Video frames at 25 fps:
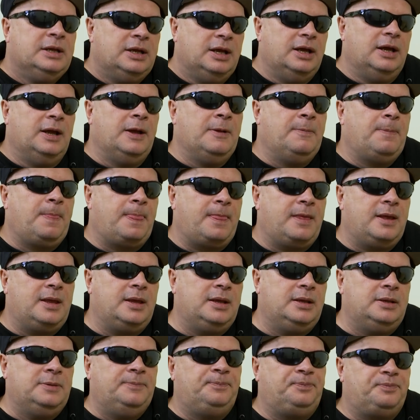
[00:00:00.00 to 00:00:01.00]
um,
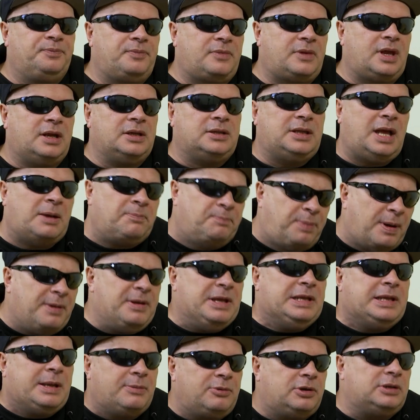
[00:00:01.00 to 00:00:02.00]
tak,
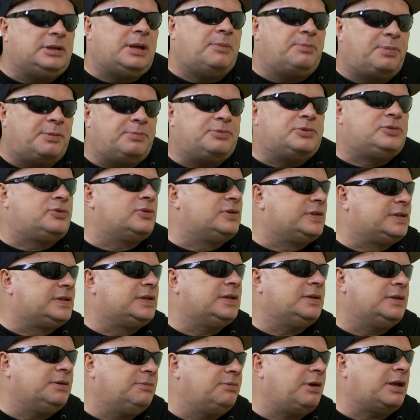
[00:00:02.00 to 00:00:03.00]
pamiętam go tam po prostu
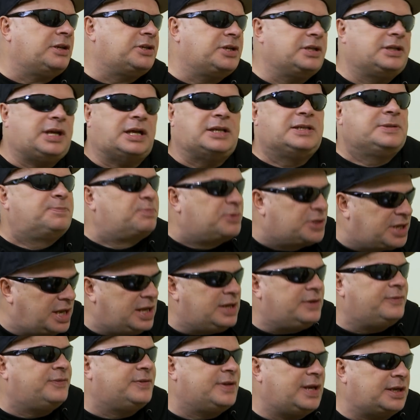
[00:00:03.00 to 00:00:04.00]
z, bardziej tak z
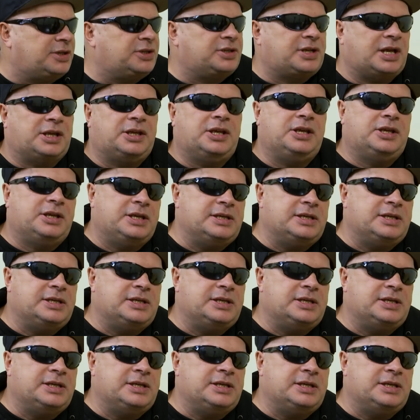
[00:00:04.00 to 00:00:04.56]
przerw, z jakichś takich